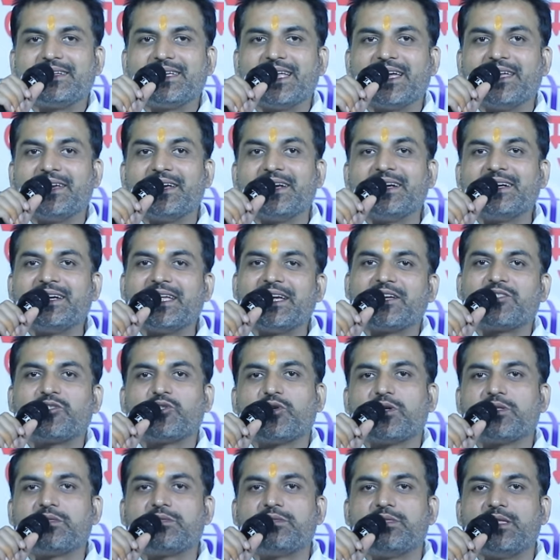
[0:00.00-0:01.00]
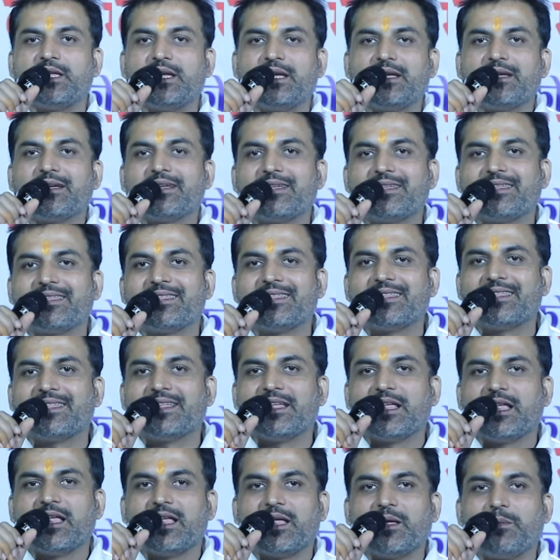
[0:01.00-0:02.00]
टेनेंट एक सौ अस्सी
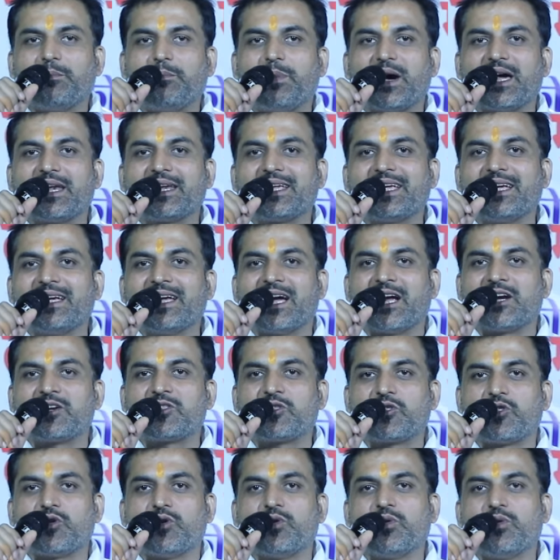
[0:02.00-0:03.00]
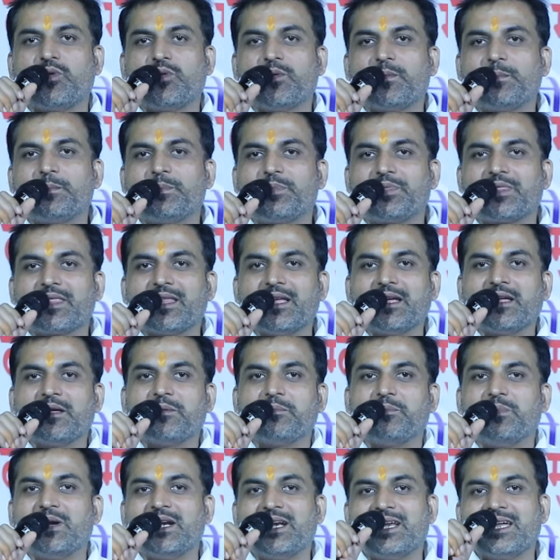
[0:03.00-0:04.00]
पार्किंग आठ सौ
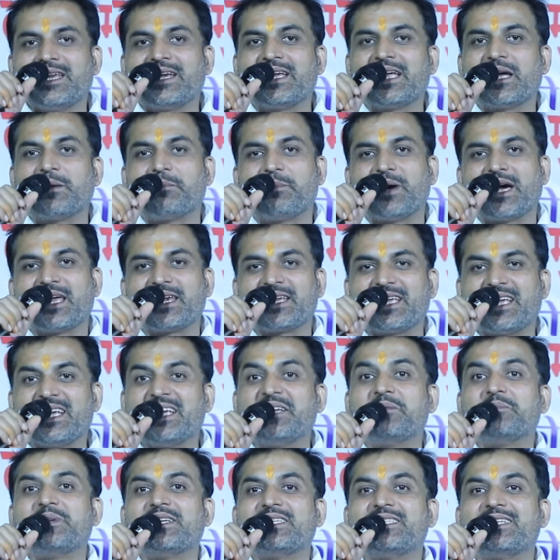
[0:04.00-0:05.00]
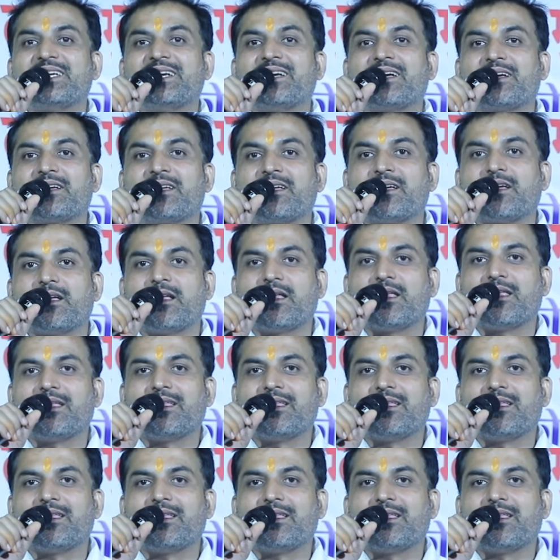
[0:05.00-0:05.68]
बिल्डर क्या पार्किंग ही बेचेगा क्या